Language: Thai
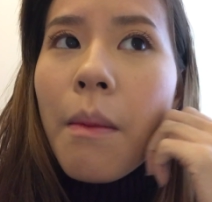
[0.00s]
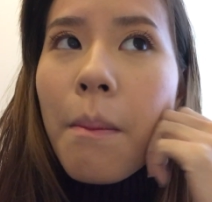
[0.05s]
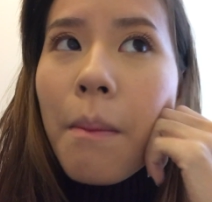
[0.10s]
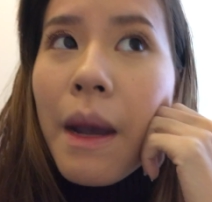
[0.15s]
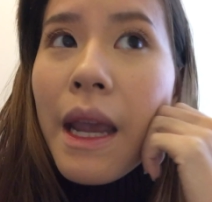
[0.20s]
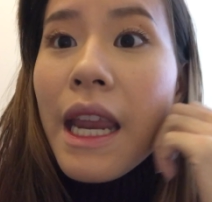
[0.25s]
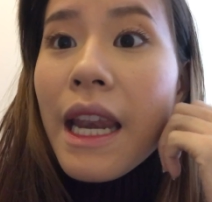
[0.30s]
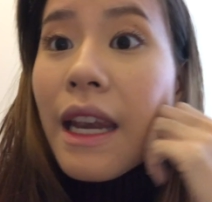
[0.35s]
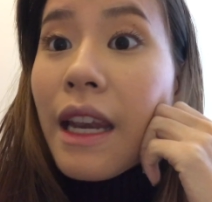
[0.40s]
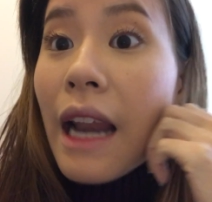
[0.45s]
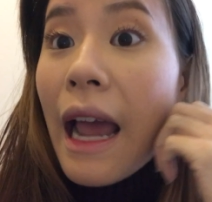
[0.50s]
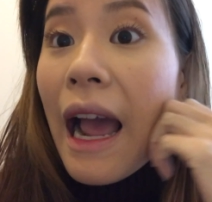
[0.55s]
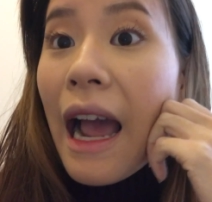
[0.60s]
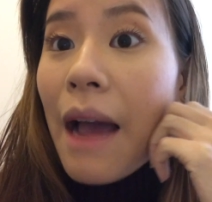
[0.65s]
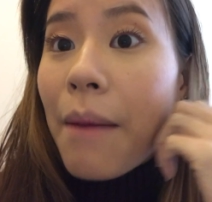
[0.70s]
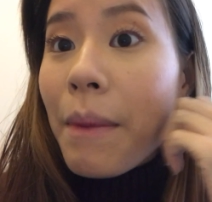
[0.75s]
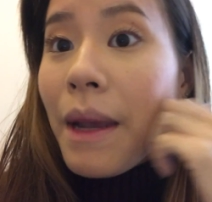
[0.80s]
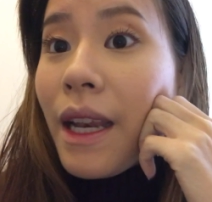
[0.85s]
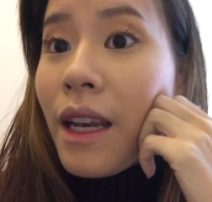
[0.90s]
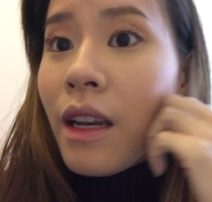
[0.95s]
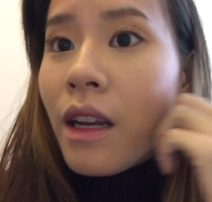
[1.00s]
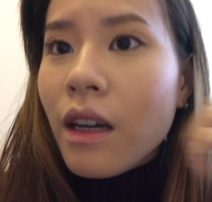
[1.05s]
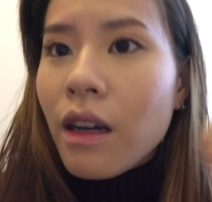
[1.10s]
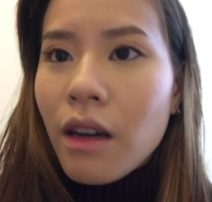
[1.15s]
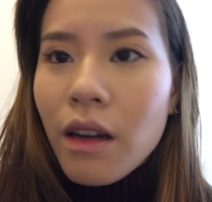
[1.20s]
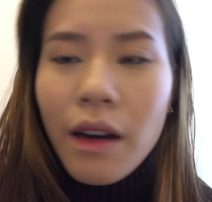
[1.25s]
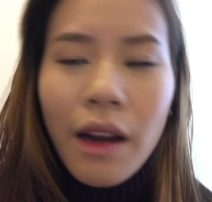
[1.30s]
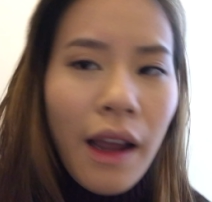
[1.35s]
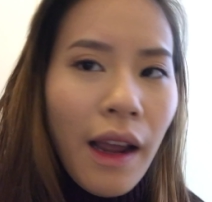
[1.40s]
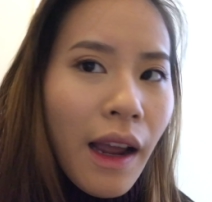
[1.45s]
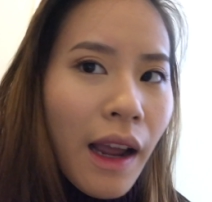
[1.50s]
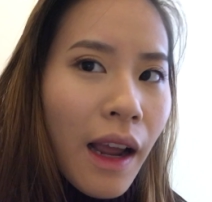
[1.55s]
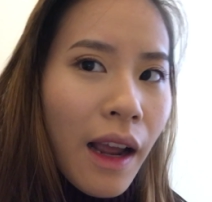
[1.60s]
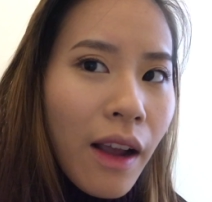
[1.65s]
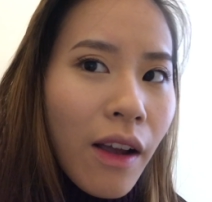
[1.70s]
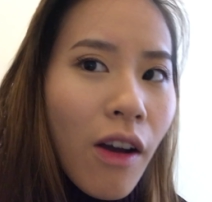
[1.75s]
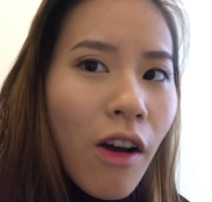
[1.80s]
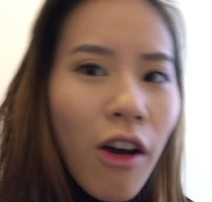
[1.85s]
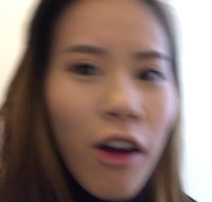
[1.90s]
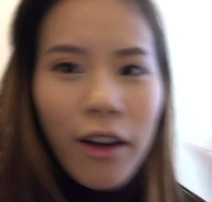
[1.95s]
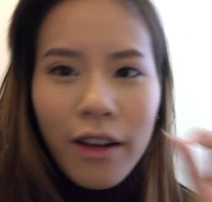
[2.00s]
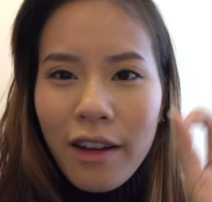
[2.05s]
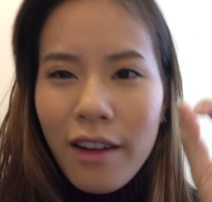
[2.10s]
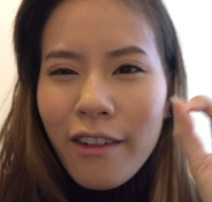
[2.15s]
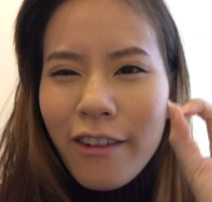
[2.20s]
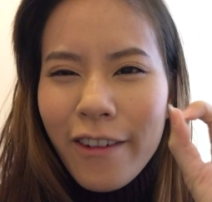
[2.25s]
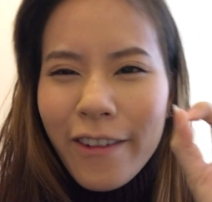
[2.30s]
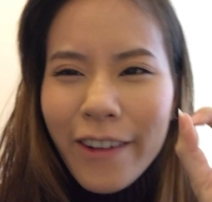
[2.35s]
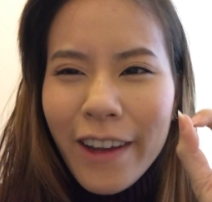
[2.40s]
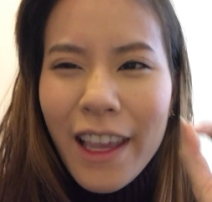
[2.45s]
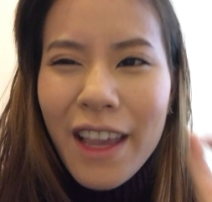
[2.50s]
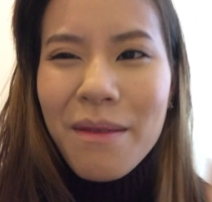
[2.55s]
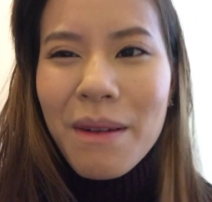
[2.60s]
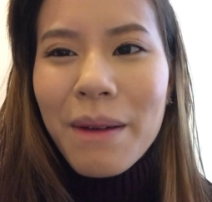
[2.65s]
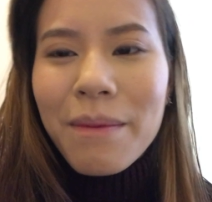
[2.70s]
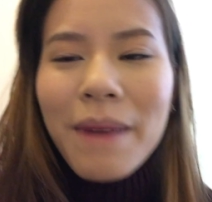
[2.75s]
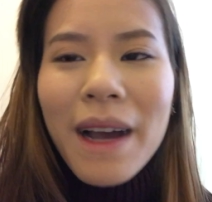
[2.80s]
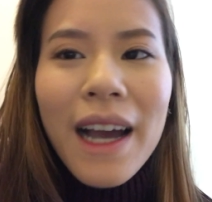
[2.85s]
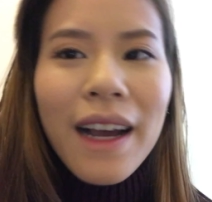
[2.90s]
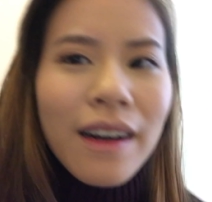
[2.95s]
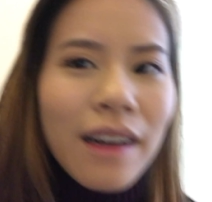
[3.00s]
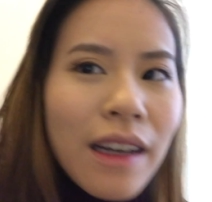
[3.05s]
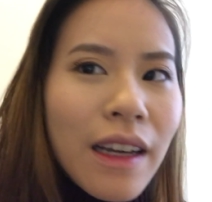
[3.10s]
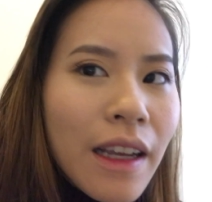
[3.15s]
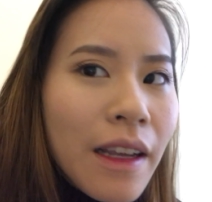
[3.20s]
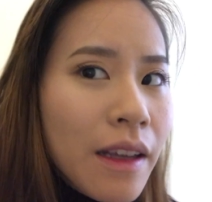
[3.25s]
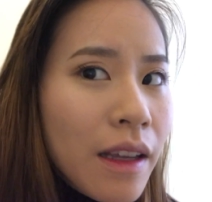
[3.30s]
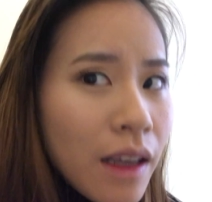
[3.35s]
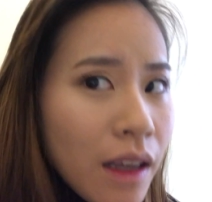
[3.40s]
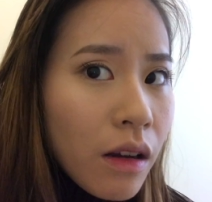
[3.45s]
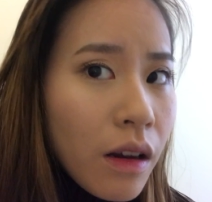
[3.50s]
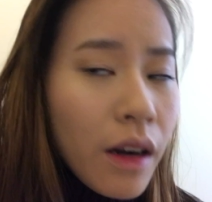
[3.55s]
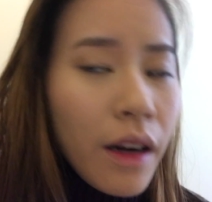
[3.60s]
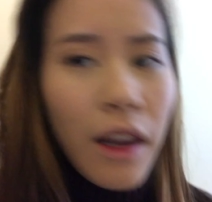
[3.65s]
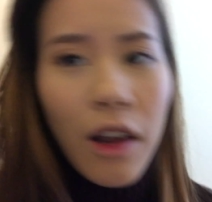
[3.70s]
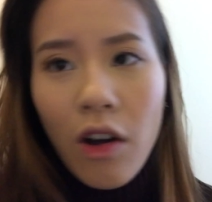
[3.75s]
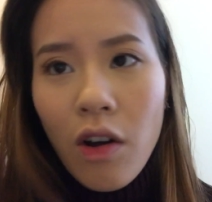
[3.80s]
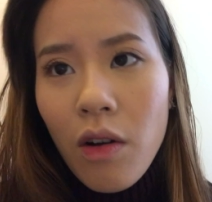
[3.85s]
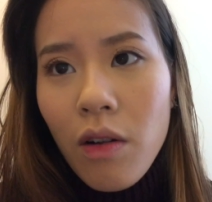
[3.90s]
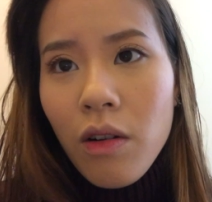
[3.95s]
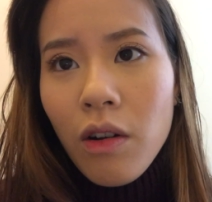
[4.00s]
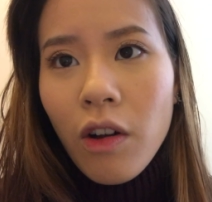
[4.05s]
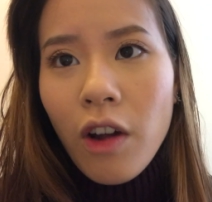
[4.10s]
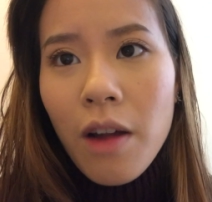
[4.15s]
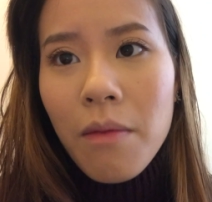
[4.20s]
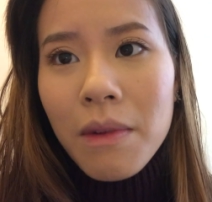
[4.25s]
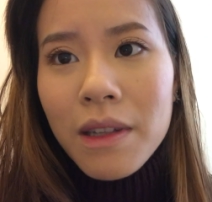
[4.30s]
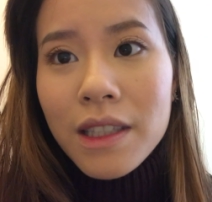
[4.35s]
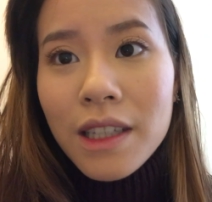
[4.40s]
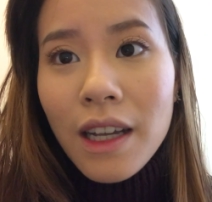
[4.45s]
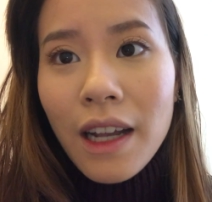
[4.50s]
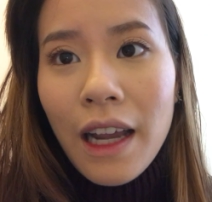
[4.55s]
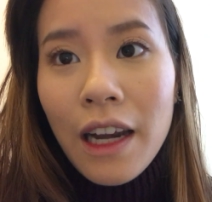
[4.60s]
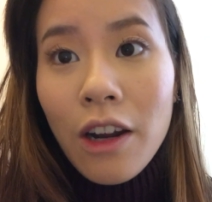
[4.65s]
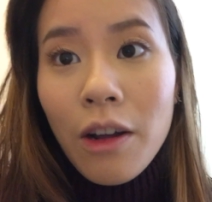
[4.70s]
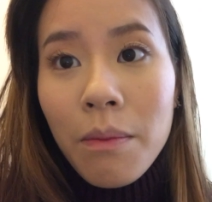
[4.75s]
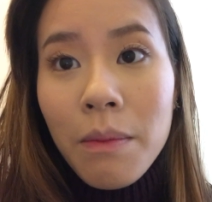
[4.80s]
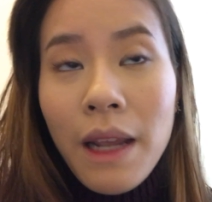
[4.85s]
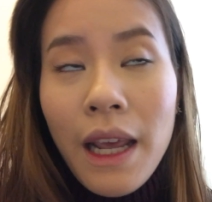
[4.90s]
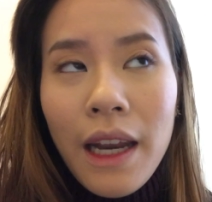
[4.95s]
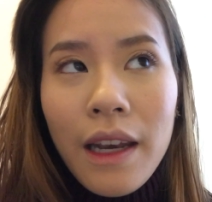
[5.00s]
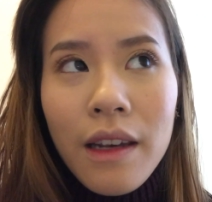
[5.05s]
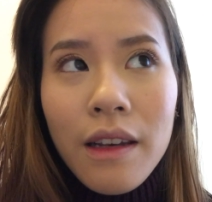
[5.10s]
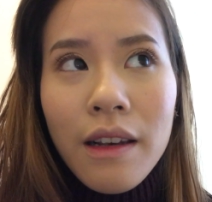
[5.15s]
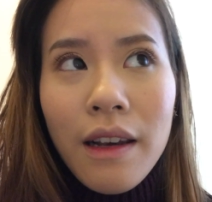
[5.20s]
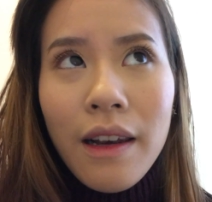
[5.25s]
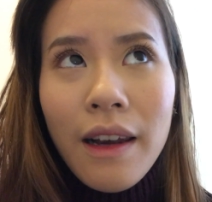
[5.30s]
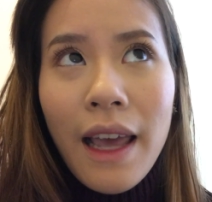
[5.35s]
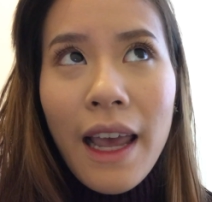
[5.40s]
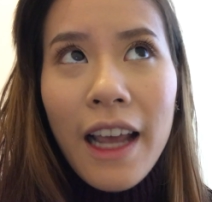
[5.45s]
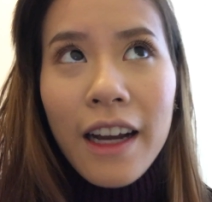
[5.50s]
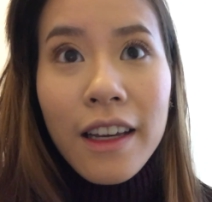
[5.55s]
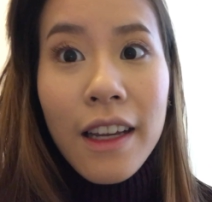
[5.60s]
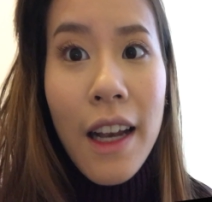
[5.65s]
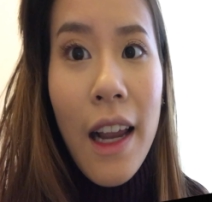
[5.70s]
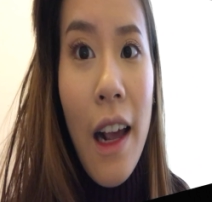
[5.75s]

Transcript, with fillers: ไม่หนาไม่เหนอะนะคะก็คือโอเคมากๆเลยเดี๋ยวค่อยมาเจอกันอัปเดตแรกทีห